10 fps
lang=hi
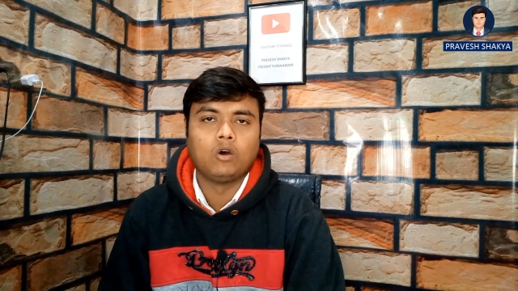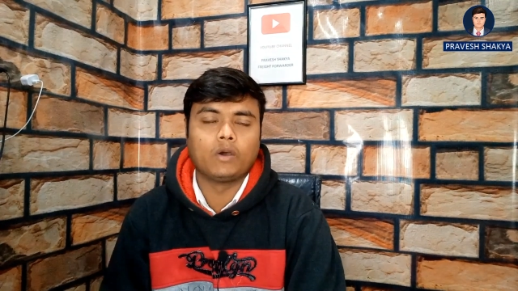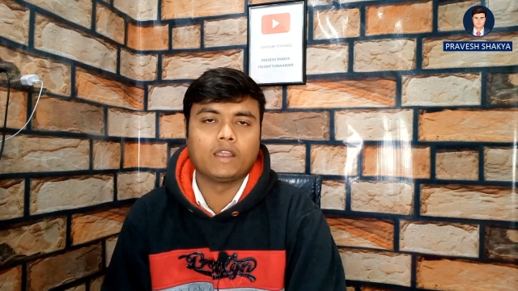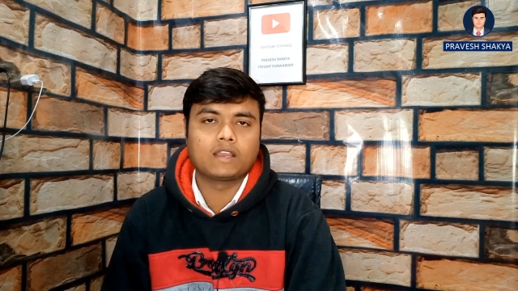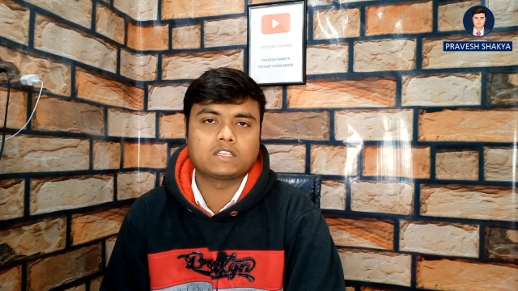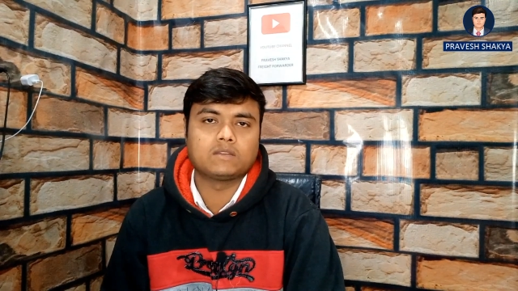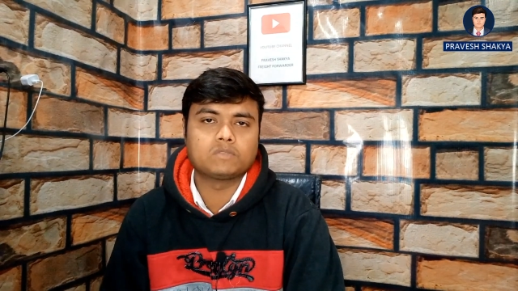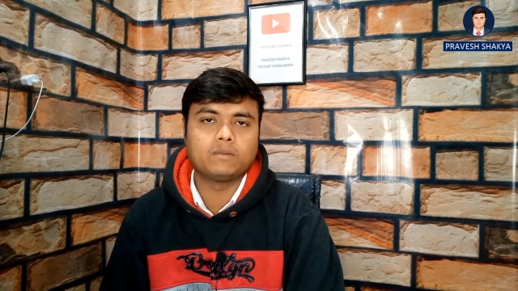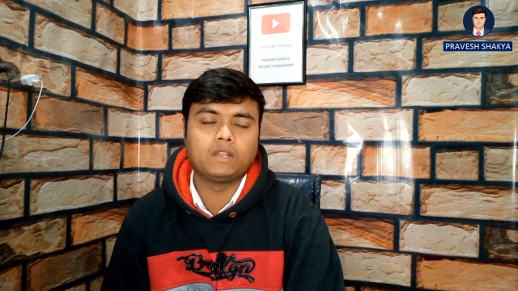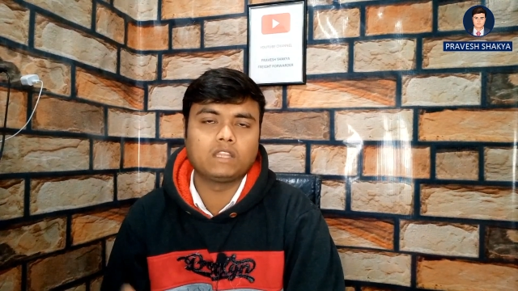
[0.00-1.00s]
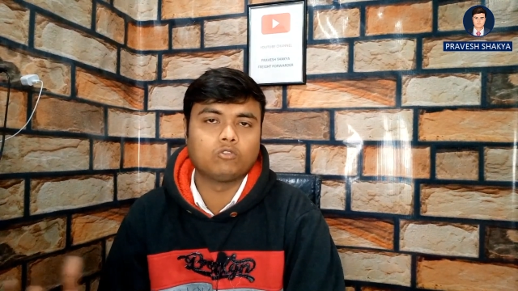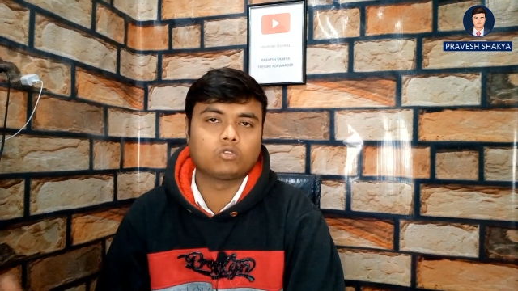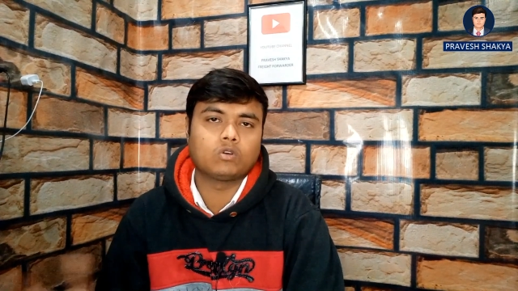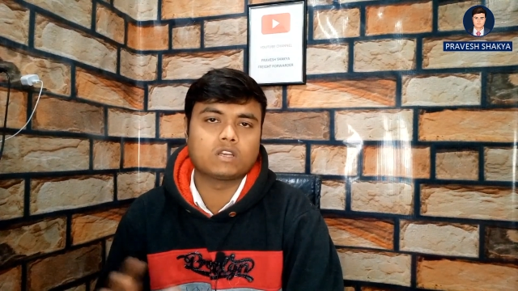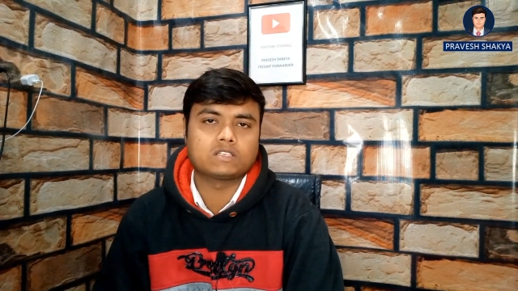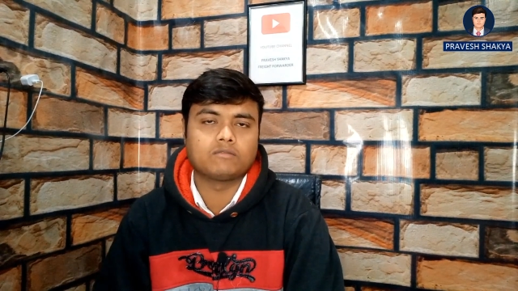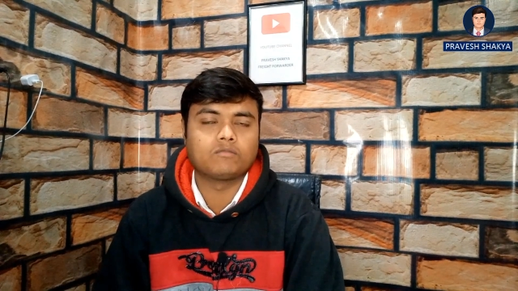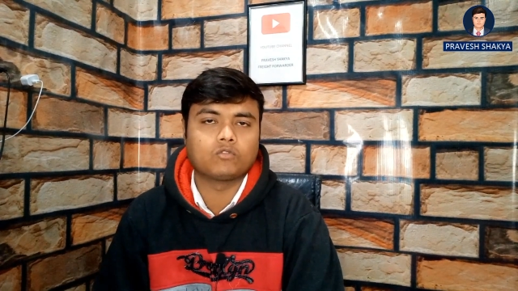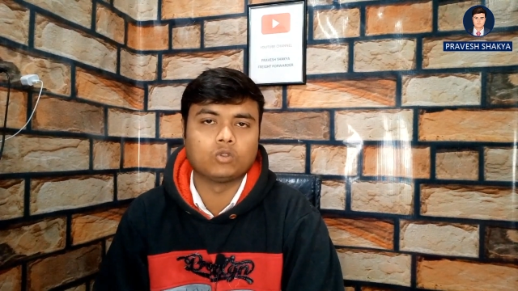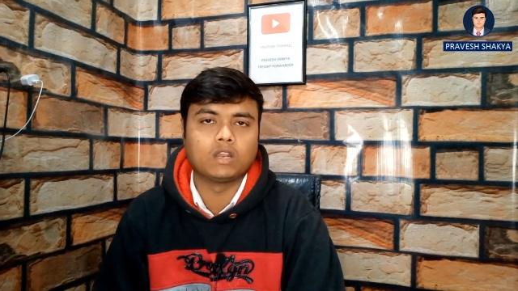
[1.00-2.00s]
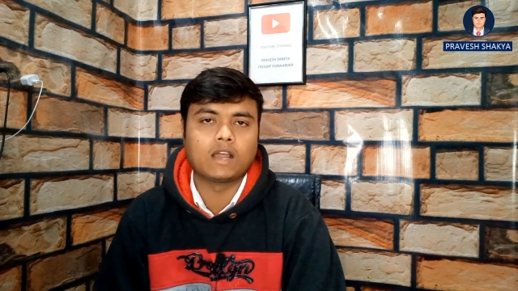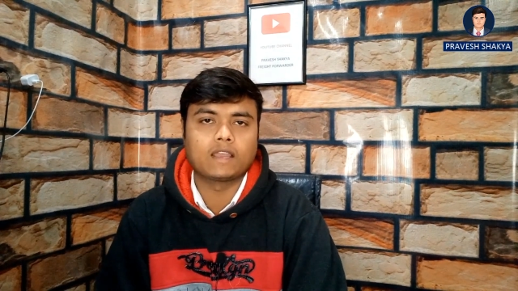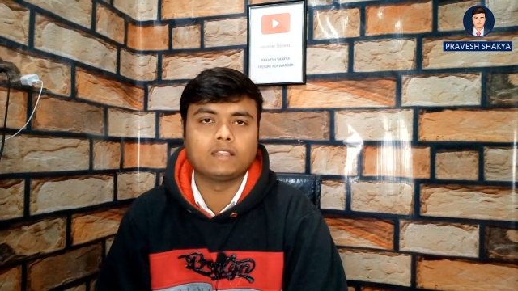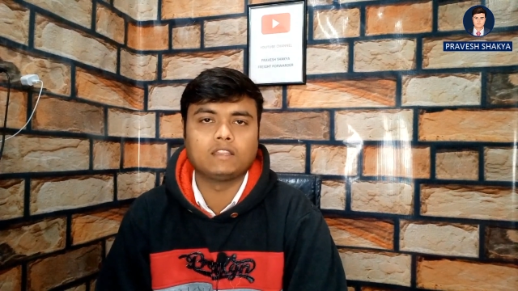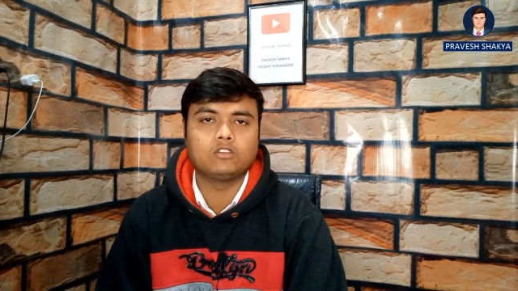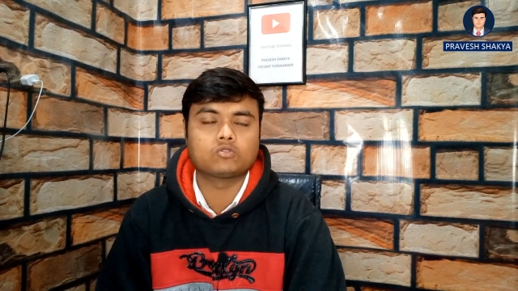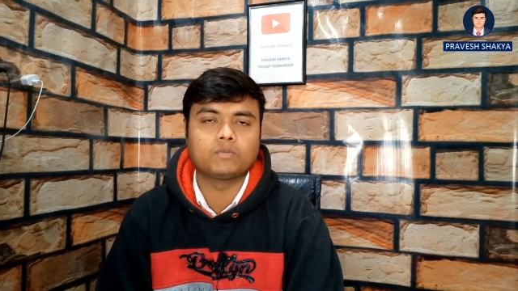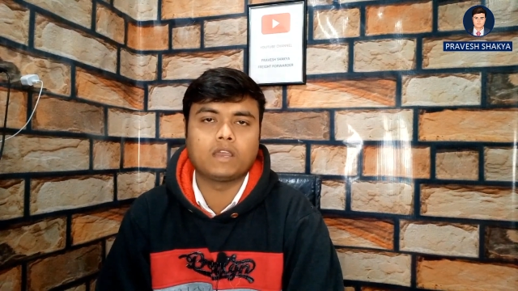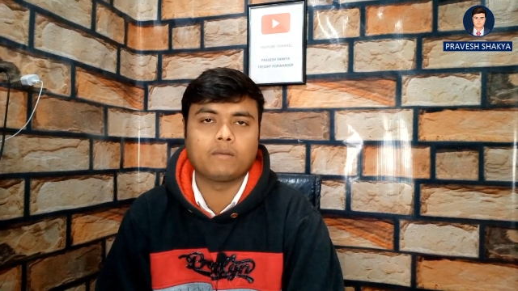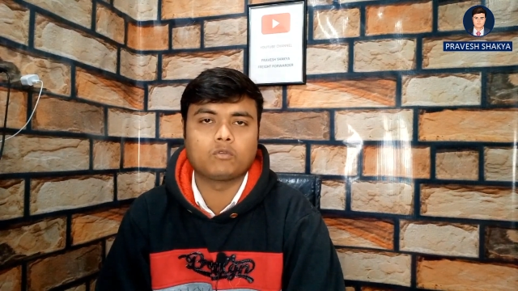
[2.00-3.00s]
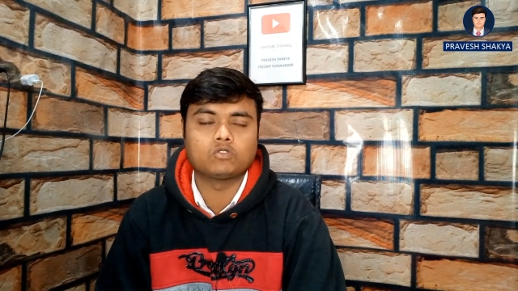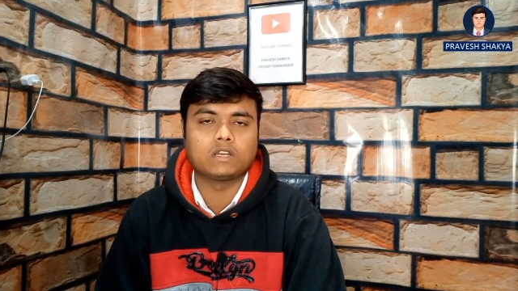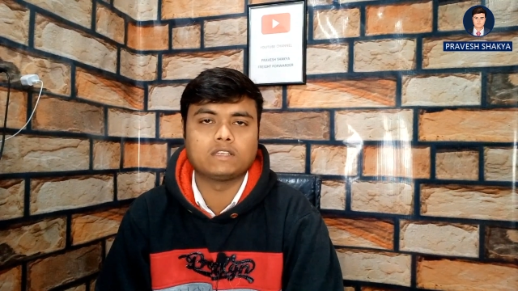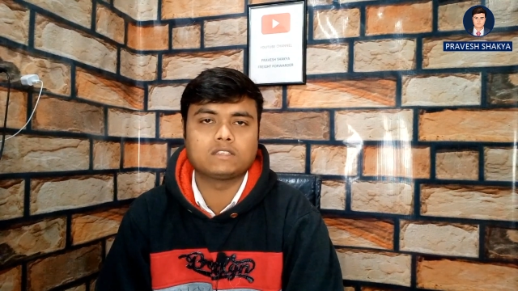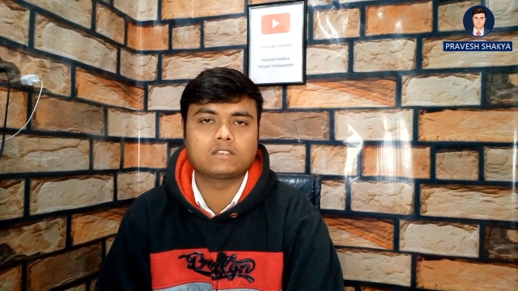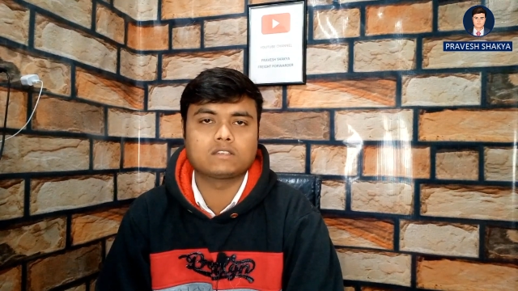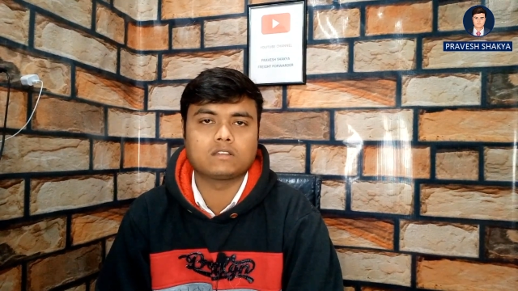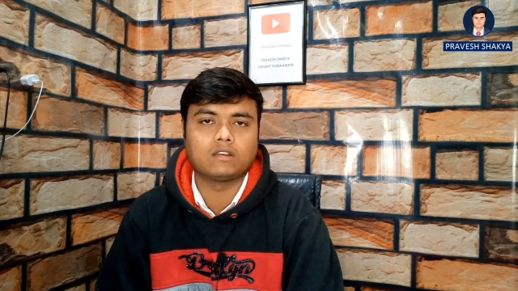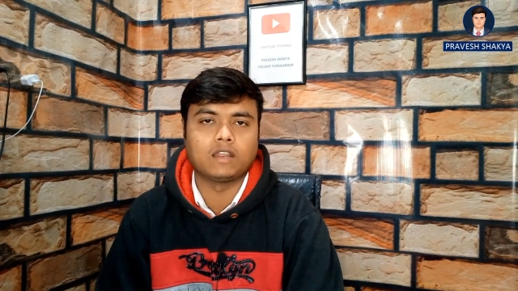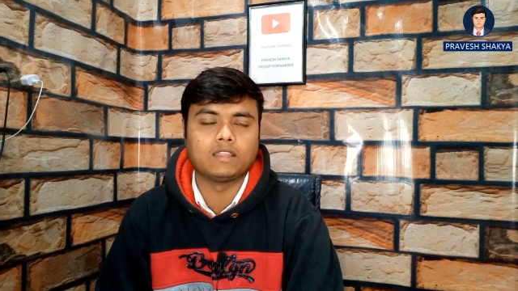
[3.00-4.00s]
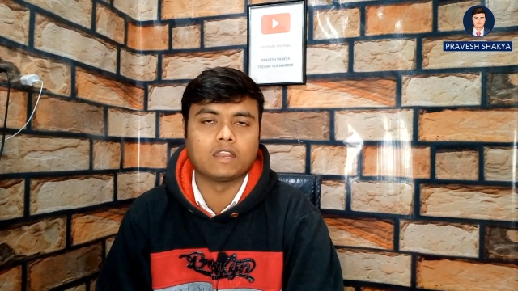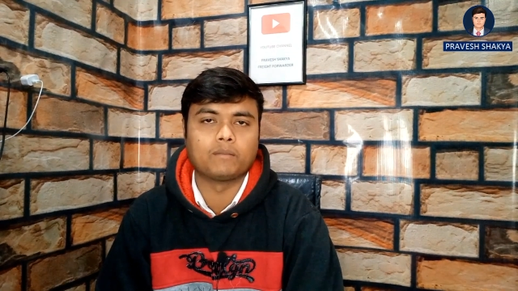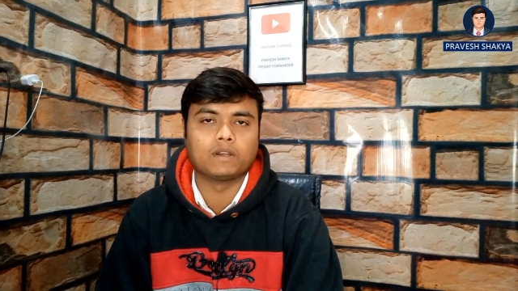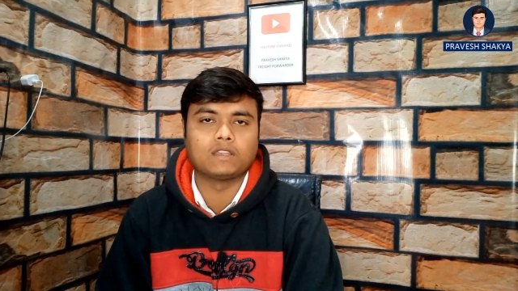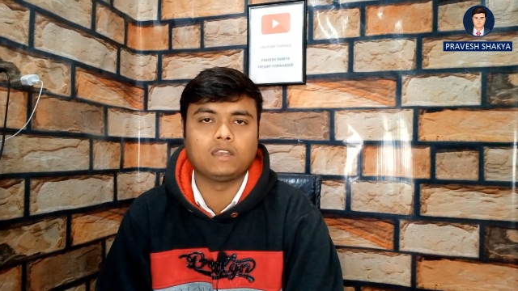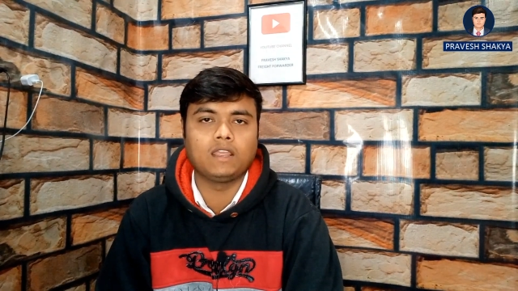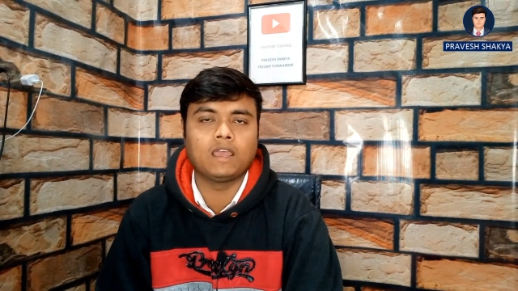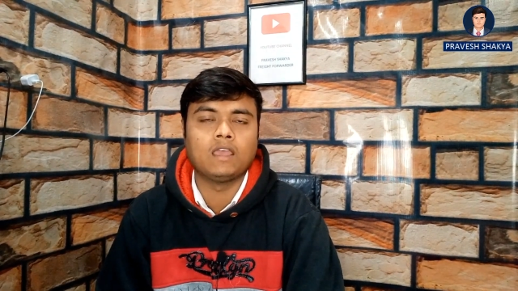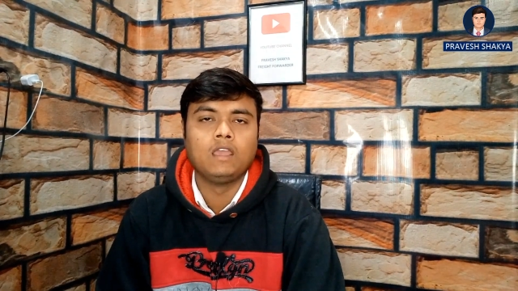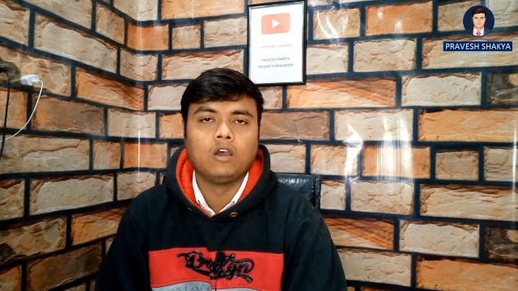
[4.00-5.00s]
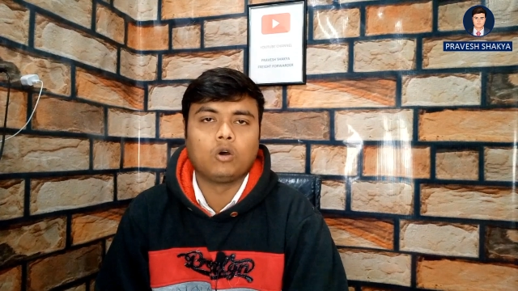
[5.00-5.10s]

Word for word: और एक कस्टम से मिलती है वो तो कस्टम खुद लगा के देती है उसमें आपको चार्जेस नहीं देने पड़ते ठीक है